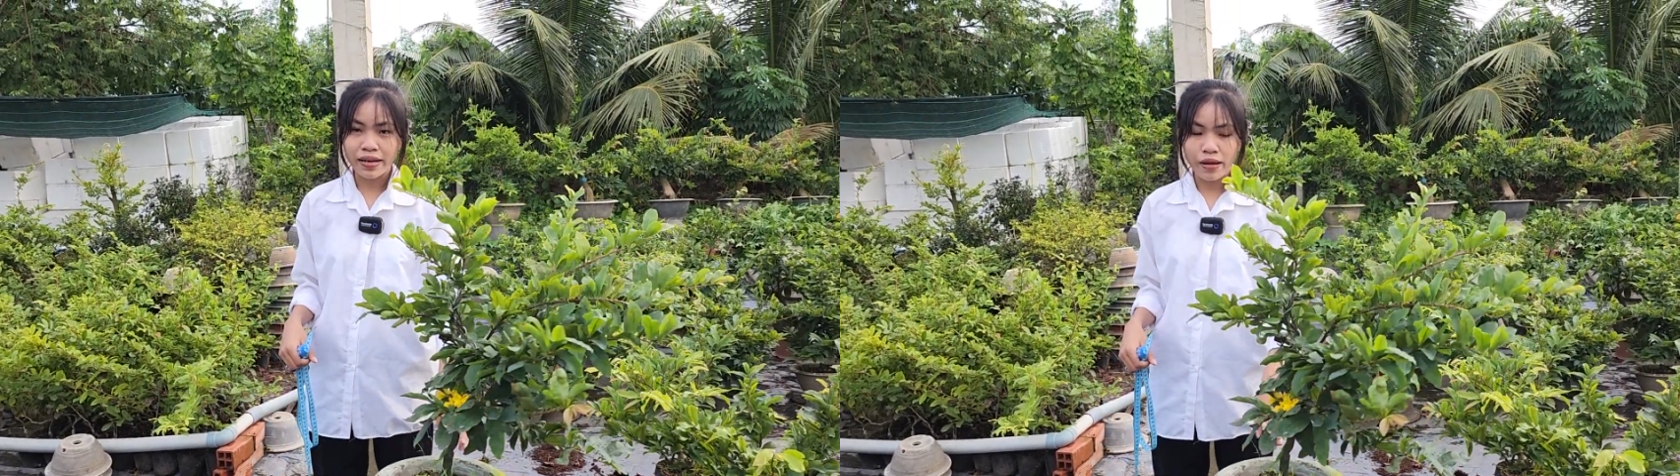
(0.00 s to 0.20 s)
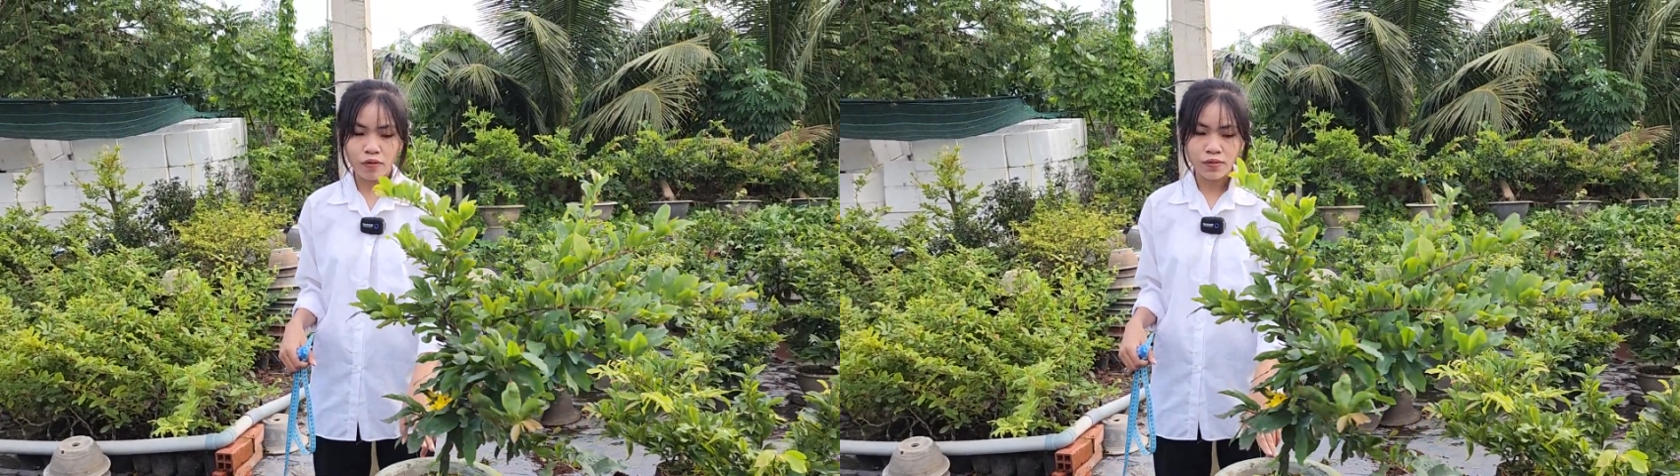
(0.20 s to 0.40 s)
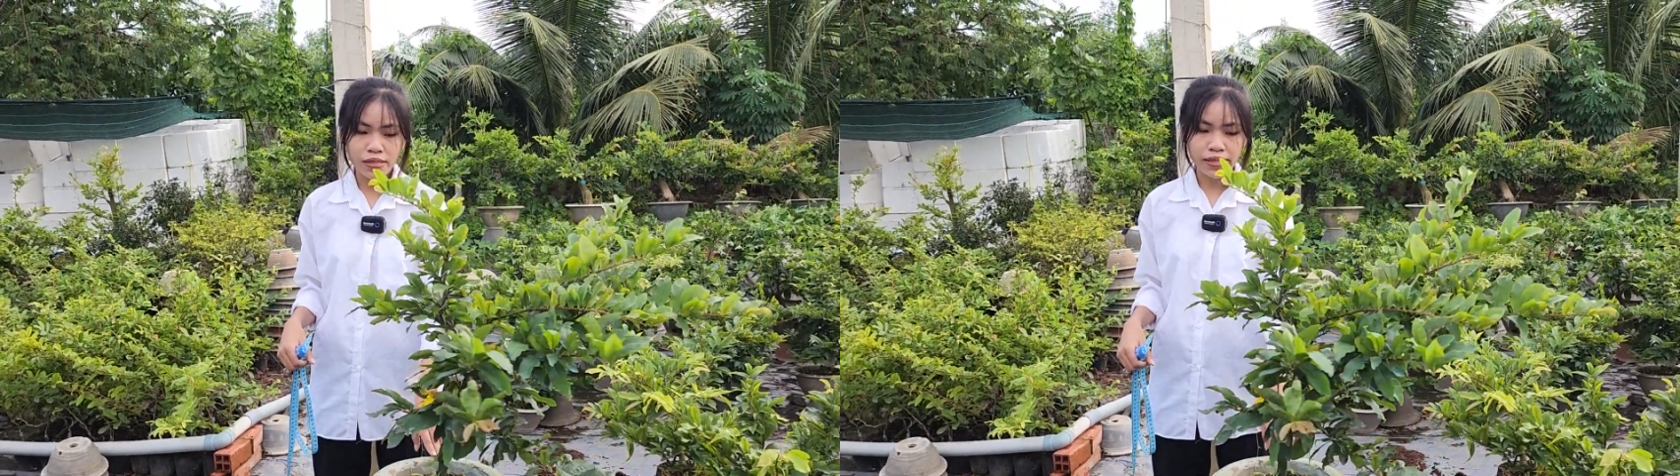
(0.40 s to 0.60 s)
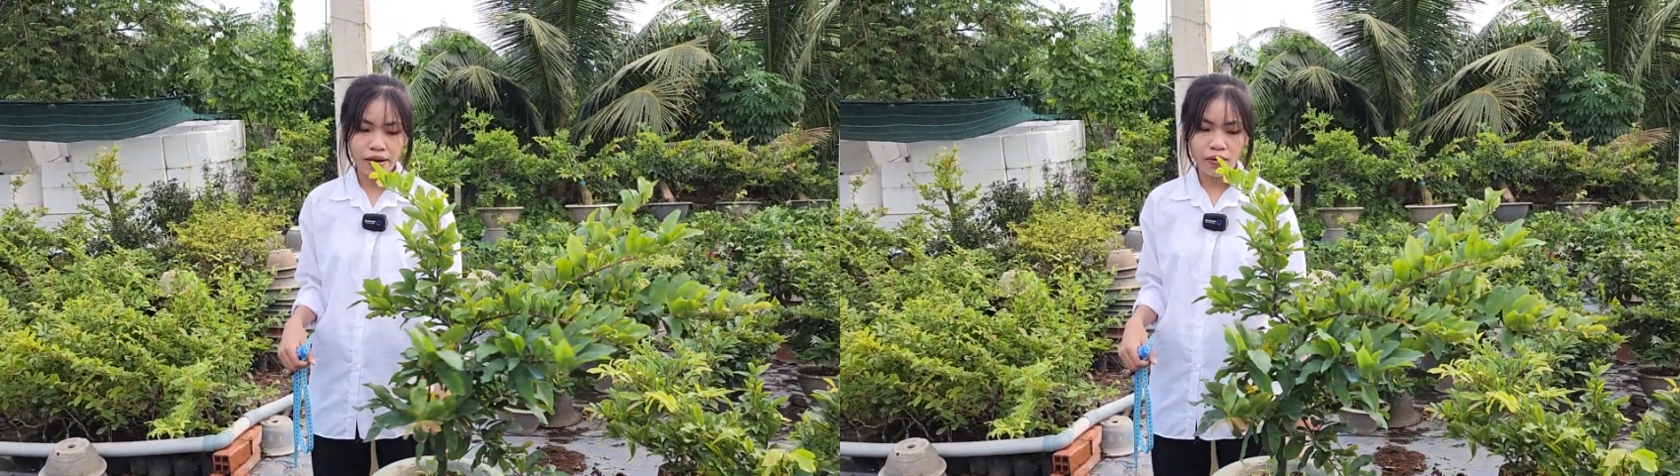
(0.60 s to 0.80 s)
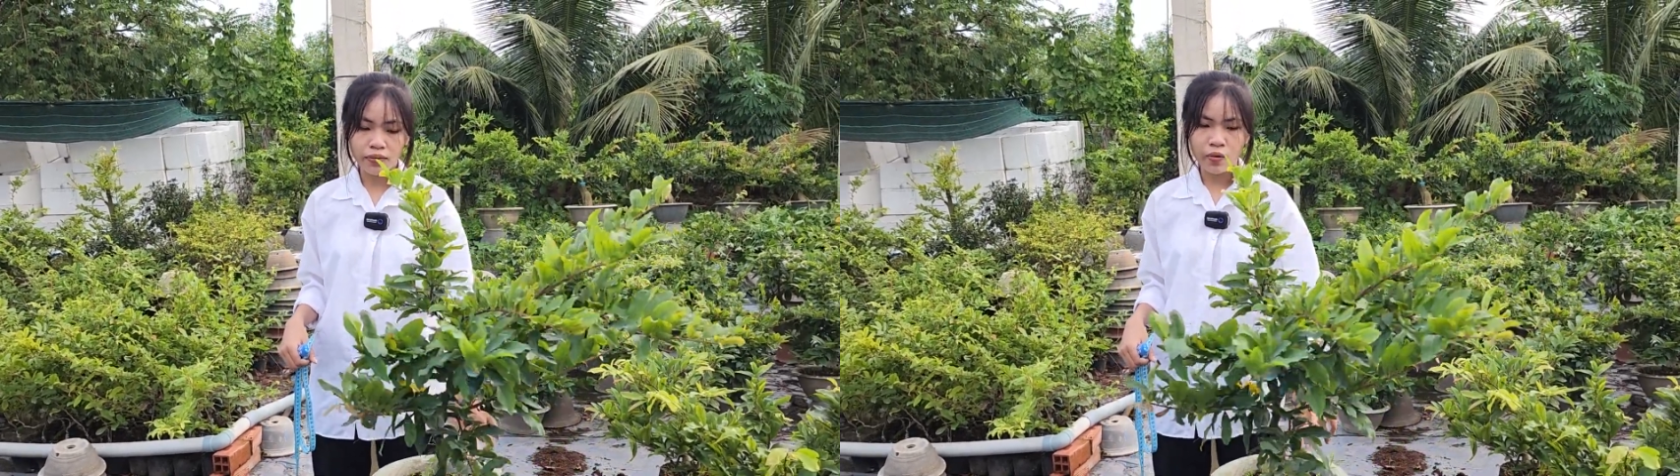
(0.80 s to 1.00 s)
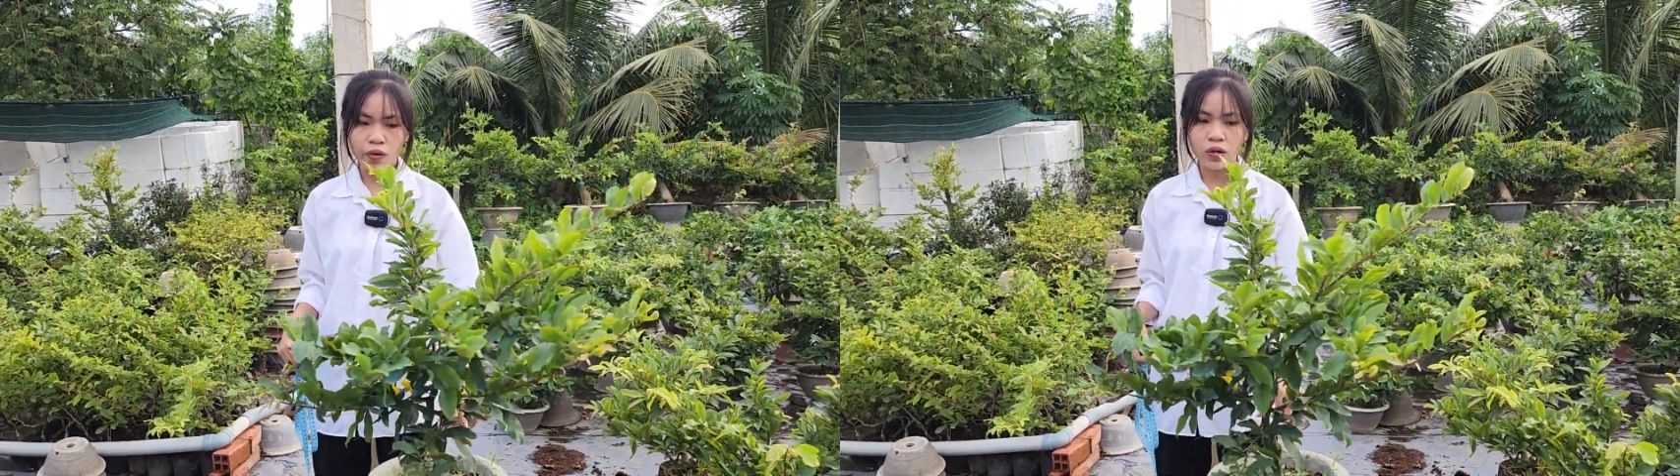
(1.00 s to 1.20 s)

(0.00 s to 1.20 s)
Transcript: này em cũng xin zalo với